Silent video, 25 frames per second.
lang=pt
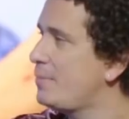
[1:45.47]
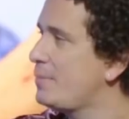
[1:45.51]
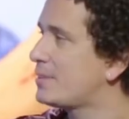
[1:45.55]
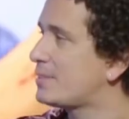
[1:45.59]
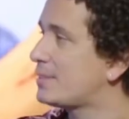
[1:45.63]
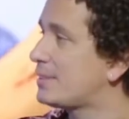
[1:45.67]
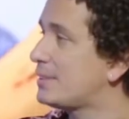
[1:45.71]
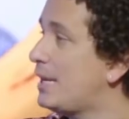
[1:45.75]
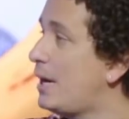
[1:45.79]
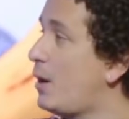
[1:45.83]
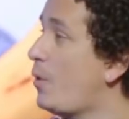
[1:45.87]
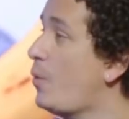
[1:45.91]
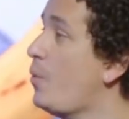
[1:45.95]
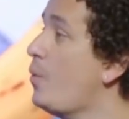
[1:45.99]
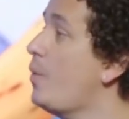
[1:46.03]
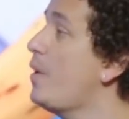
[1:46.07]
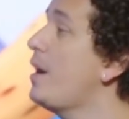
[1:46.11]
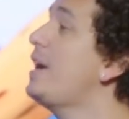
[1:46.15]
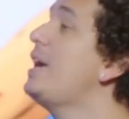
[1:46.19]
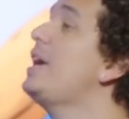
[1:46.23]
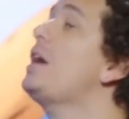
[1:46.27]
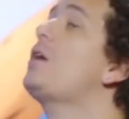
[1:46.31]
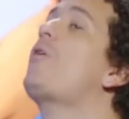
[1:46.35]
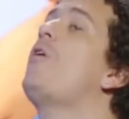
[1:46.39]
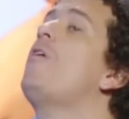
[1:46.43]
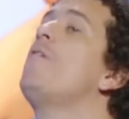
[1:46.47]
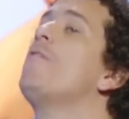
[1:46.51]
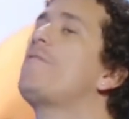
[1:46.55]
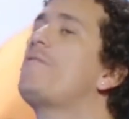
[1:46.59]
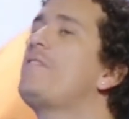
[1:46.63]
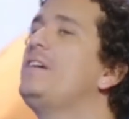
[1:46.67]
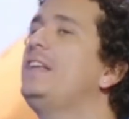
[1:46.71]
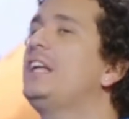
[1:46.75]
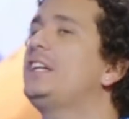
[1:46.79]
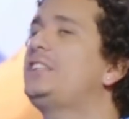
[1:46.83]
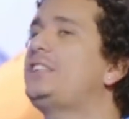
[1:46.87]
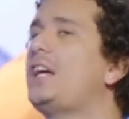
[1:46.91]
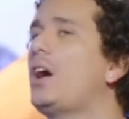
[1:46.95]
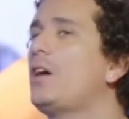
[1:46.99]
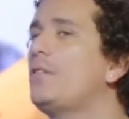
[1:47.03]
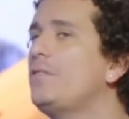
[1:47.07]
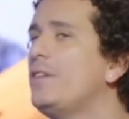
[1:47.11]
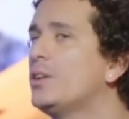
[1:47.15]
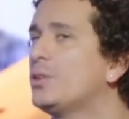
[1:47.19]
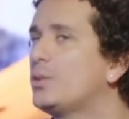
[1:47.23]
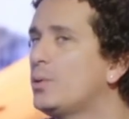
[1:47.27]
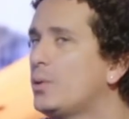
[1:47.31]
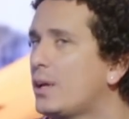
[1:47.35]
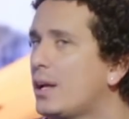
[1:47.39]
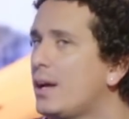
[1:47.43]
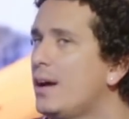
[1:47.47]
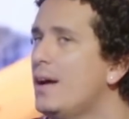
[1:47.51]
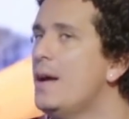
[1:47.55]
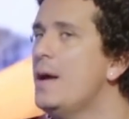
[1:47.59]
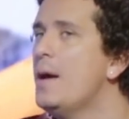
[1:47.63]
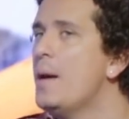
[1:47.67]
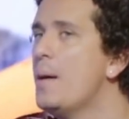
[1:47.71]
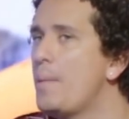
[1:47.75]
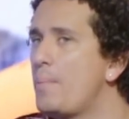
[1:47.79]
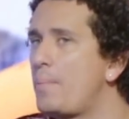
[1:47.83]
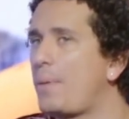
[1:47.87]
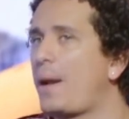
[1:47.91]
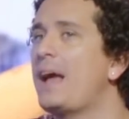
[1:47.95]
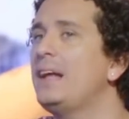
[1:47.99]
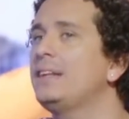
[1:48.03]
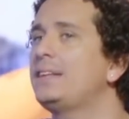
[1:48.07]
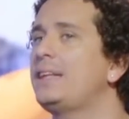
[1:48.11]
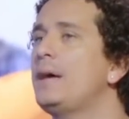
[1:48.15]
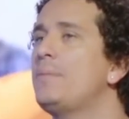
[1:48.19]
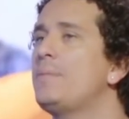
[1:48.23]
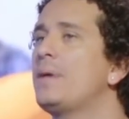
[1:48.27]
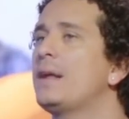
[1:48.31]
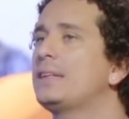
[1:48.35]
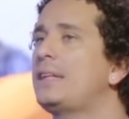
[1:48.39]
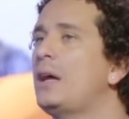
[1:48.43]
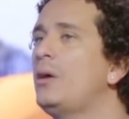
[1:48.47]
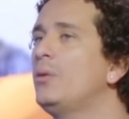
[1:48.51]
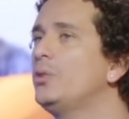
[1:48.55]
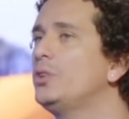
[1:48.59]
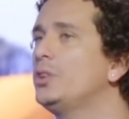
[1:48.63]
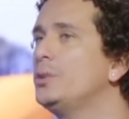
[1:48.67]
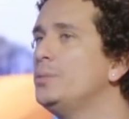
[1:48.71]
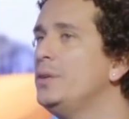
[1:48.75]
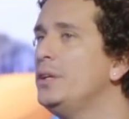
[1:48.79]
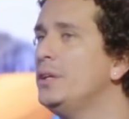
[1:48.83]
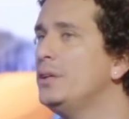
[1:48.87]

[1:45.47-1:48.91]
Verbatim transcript: demissão e convida Tiago Ventura para interpretar um dos